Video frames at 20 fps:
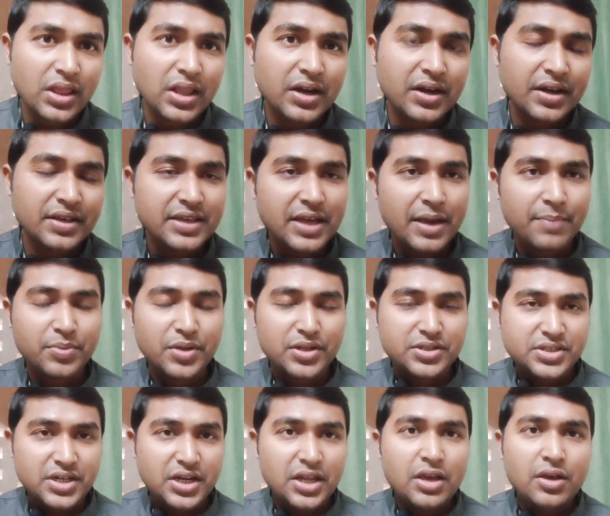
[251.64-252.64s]
लग रही है आपके
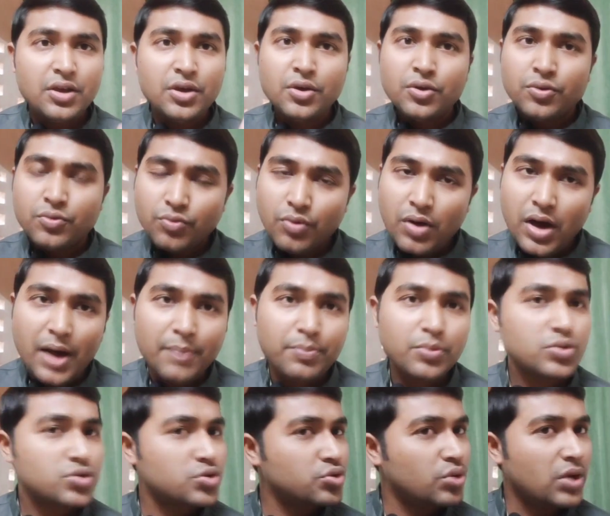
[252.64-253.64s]
चेहरे वो आपको
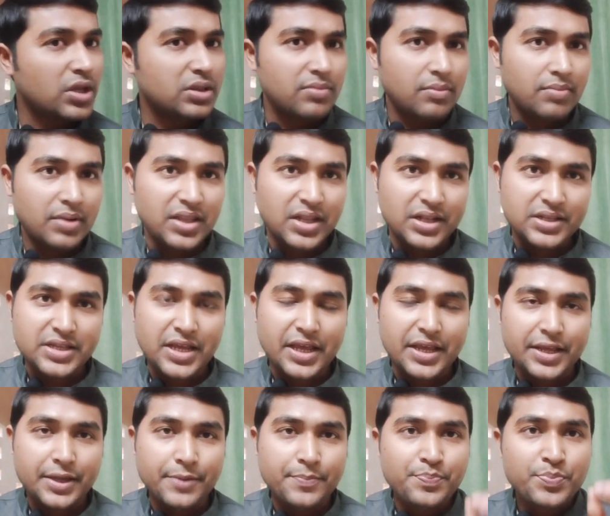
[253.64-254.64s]
सूरत में बदल
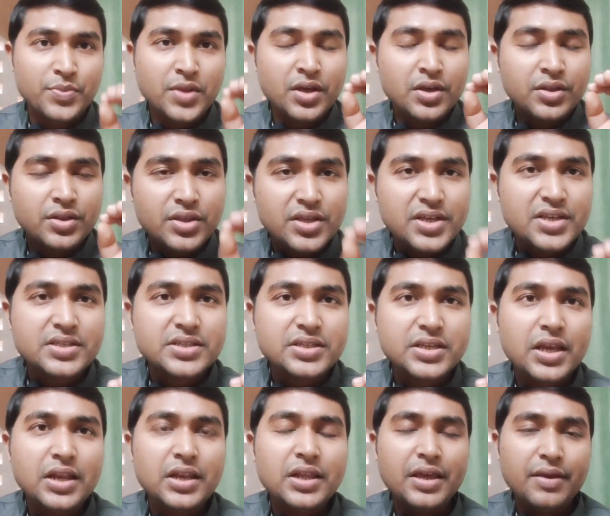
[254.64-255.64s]
जाएगी तो
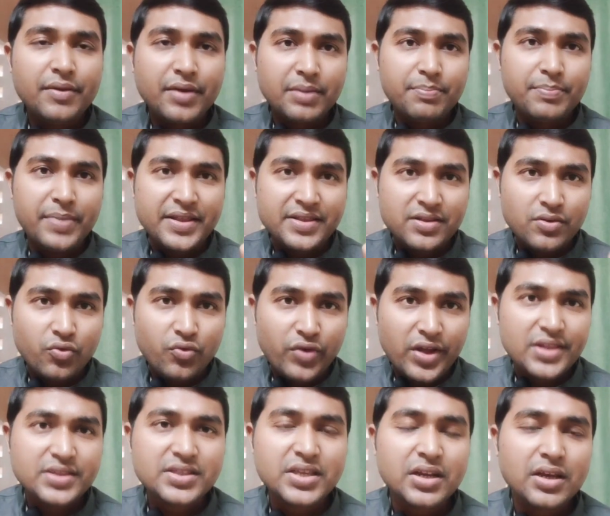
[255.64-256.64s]
इसके लिए एक
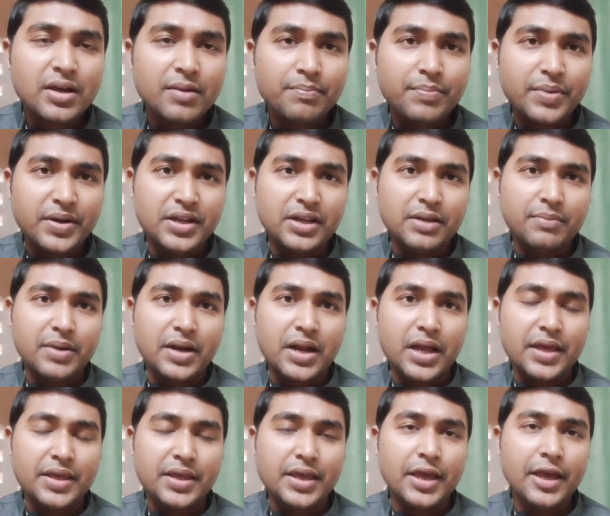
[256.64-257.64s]
वेल्सन कंपनी ने
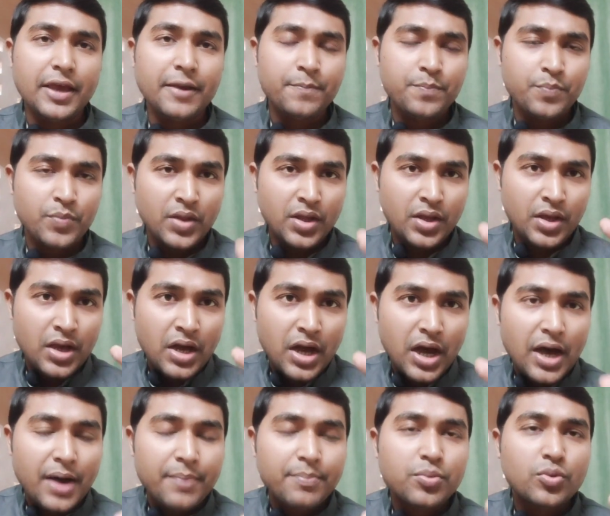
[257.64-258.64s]
बनाई है
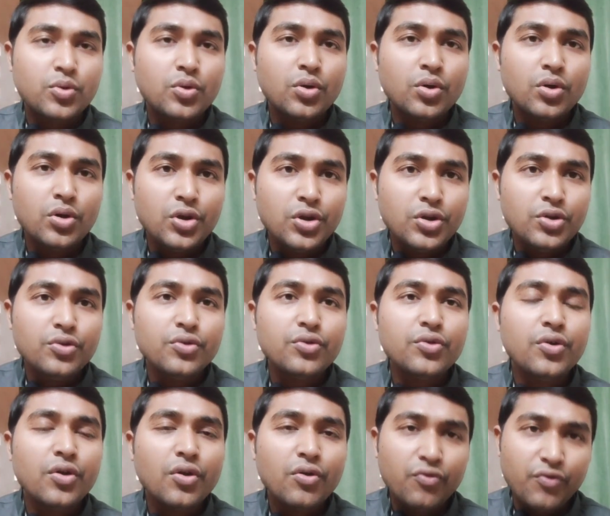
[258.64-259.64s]
आपको
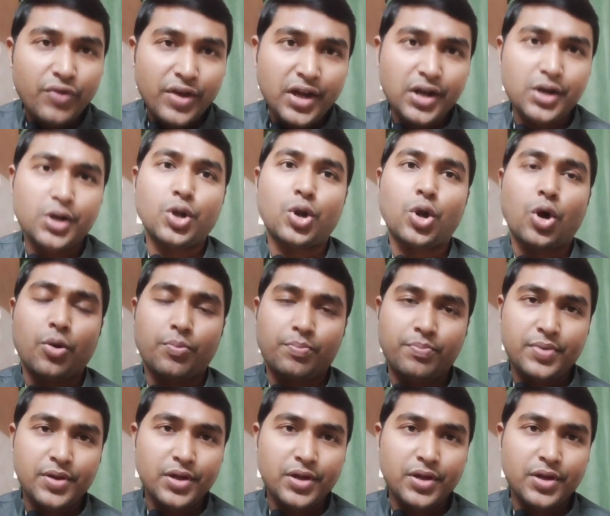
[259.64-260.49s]
ल्यूकोवेल ड्रॉप